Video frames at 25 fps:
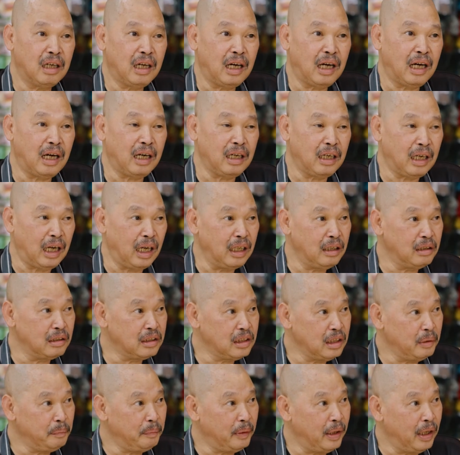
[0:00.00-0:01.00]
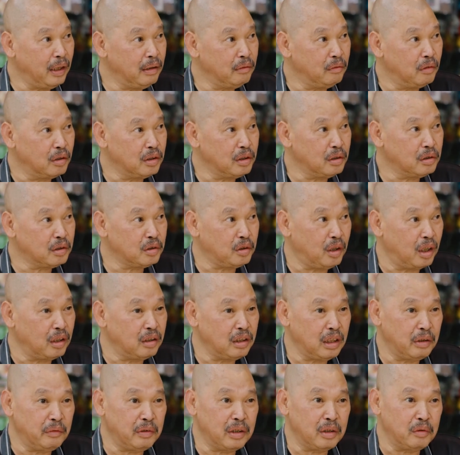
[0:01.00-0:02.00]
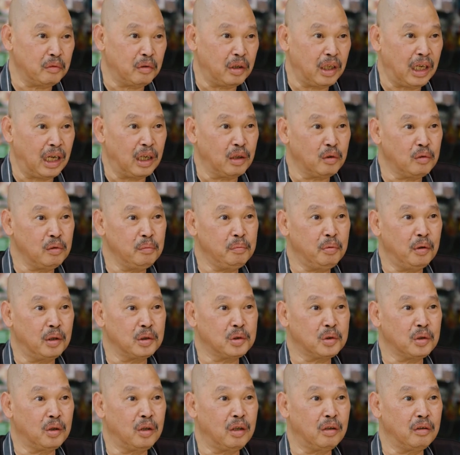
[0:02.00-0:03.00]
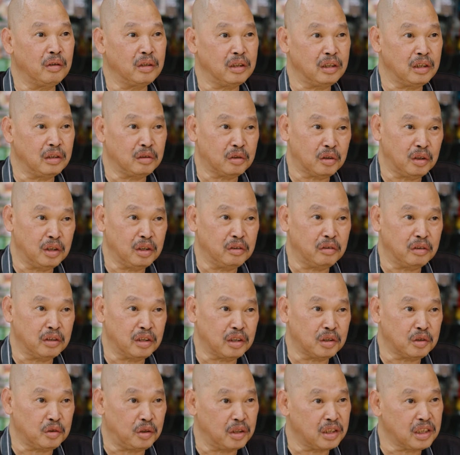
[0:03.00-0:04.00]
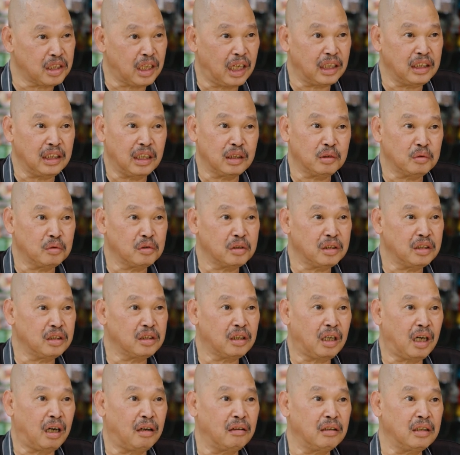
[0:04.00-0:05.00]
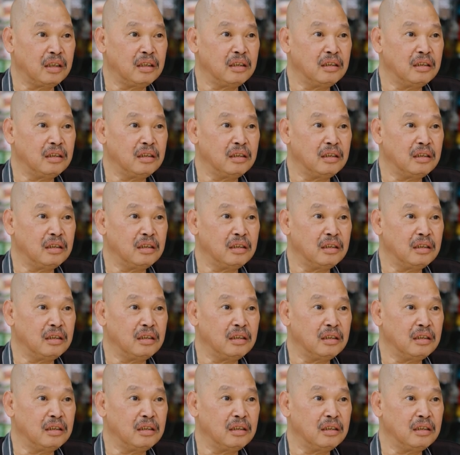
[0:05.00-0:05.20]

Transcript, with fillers: 啊，来了这边我就选，因为我两公婆做，所以我就选三样东西就好了，